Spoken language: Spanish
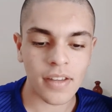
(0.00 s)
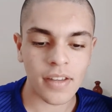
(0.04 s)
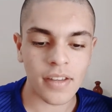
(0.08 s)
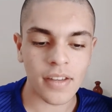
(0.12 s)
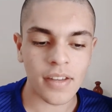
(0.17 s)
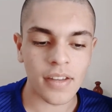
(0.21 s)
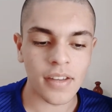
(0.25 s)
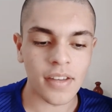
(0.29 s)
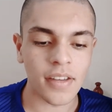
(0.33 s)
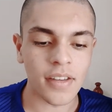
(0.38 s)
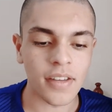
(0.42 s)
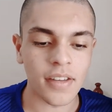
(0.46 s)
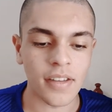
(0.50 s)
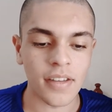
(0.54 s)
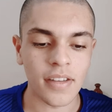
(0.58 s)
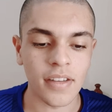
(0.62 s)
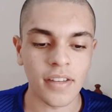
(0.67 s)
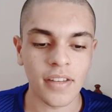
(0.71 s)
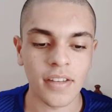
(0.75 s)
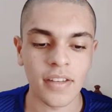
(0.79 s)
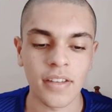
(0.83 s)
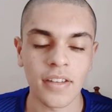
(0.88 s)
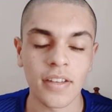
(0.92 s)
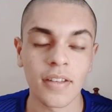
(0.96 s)

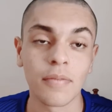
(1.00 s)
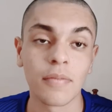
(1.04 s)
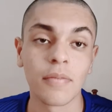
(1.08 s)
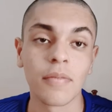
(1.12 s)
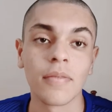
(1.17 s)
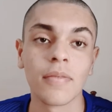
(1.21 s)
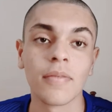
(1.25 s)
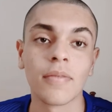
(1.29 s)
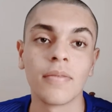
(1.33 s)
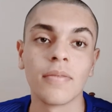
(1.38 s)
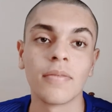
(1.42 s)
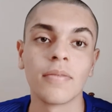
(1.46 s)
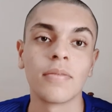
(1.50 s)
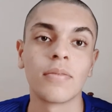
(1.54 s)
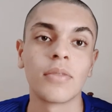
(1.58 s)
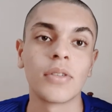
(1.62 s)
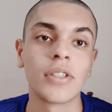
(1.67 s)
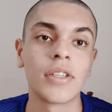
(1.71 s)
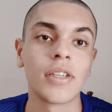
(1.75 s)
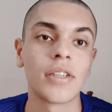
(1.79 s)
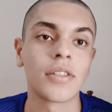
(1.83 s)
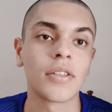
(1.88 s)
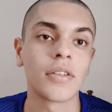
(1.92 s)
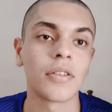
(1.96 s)
Eh, em,
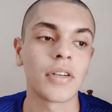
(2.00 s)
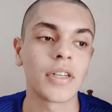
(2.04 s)
pues hasta